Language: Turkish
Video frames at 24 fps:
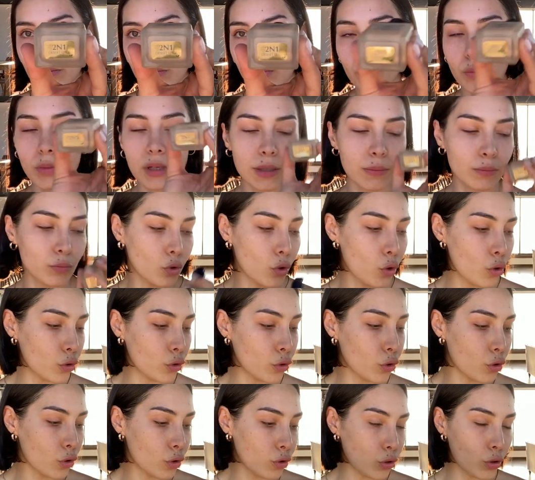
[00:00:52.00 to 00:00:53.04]
Umarım doğru
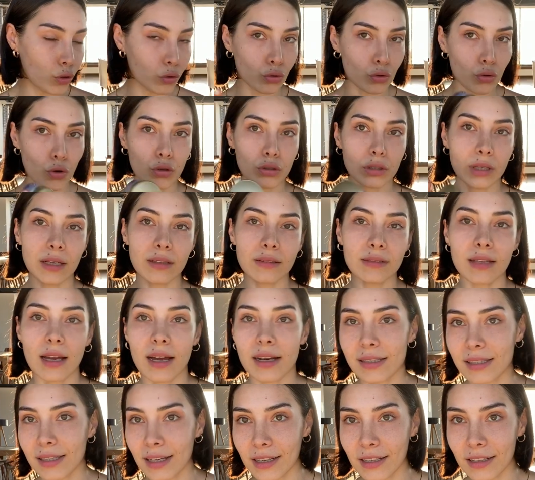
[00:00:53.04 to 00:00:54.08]
görünüyordur oradan.
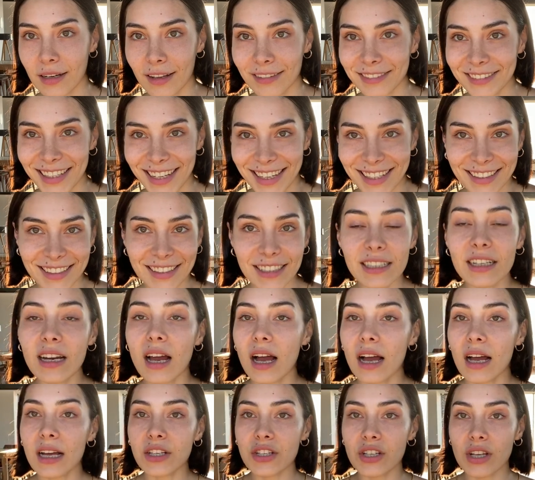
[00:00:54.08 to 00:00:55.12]
Ters ekran değildir.
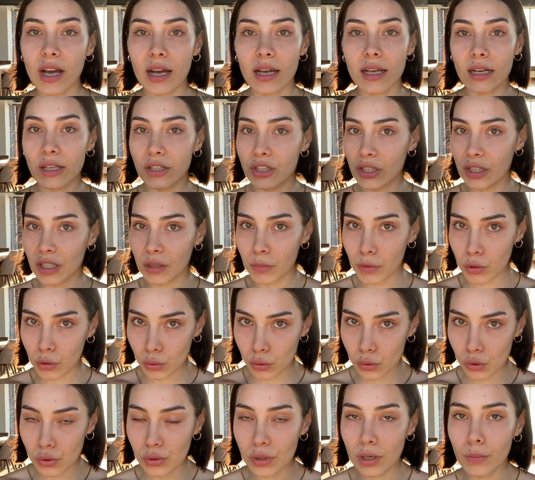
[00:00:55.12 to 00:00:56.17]
Aşağıya açıklama
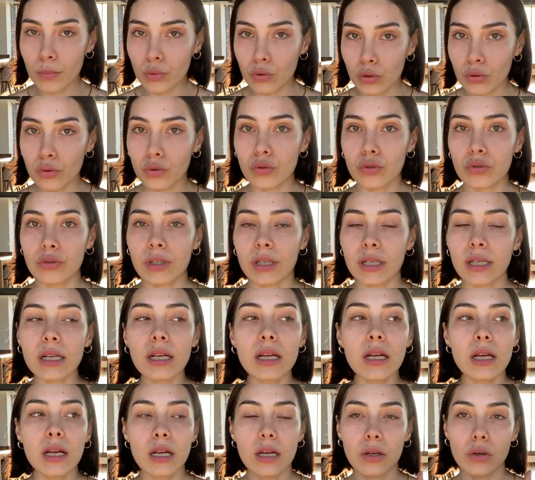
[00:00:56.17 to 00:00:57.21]
kutusuna bütün ürünleri
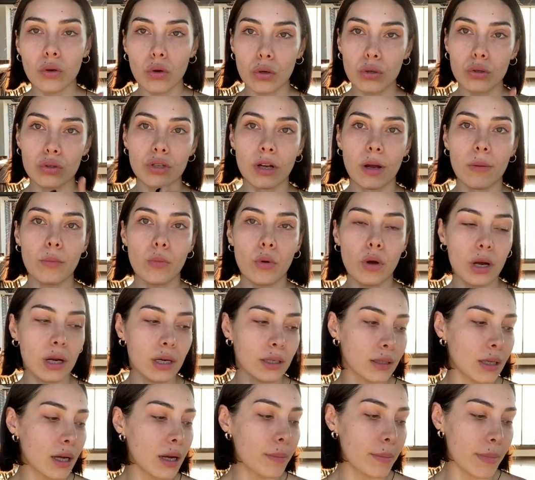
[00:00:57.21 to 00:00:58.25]
koyacağım bu
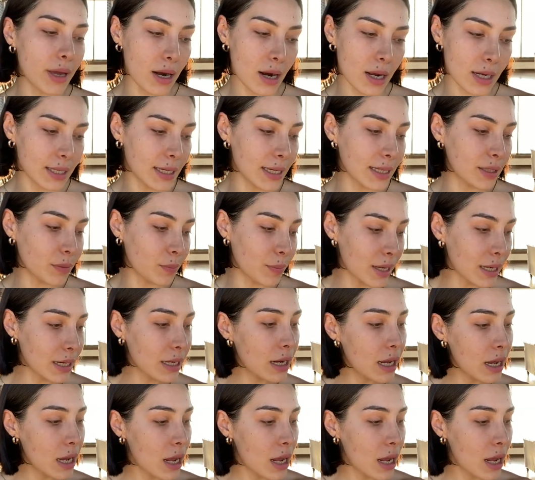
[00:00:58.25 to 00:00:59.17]
arada. Merak etmeyin.